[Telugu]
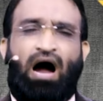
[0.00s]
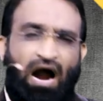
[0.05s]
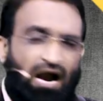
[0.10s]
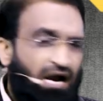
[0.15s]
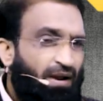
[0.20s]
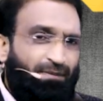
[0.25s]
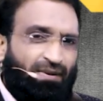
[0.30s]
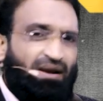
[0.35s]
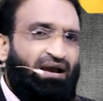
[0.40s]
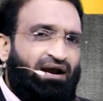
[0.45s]

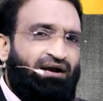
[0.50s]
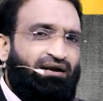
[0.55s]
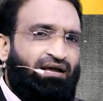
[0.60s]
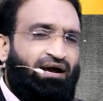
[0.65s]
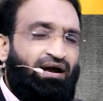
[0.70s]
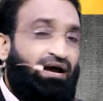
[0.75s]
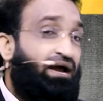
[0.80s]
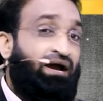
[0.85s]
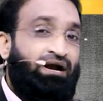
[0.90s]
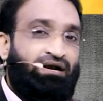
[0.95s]
ఆడపిల్ల అంటే
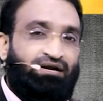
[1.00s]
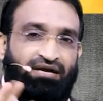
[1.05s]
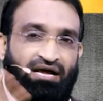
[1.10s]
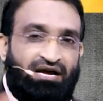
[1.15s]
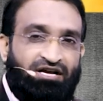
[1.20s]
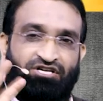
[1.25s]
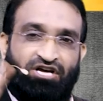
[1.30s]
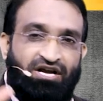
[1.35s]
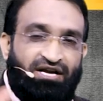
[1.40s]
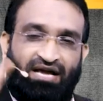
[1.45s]

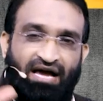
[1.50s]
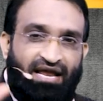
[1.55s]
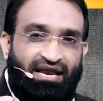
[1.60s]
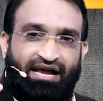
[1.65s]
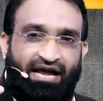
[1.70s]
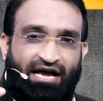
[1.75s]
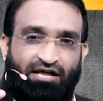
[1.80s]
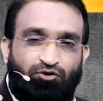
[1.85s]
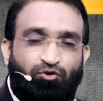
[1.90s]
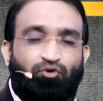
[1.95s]
టెన్షన్ కానే
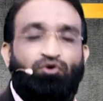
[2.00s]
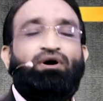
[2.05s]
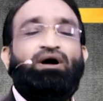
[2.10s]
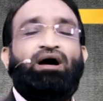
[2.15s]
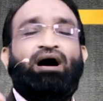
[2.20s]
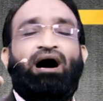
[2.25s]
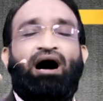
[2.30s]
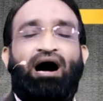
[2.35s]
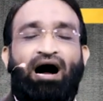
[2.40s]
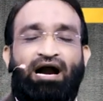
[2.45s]
కాదు
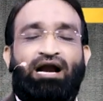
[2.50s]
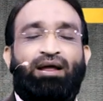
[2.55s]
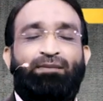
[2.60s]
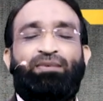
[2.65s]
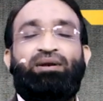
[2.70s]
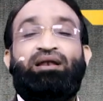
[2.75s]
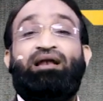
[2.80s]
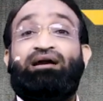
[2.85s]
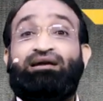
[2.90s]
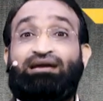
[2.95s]

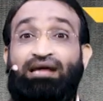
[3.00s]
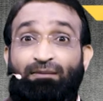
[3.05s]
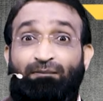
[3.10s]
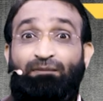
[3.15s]
ఆడపిల్ల అంటే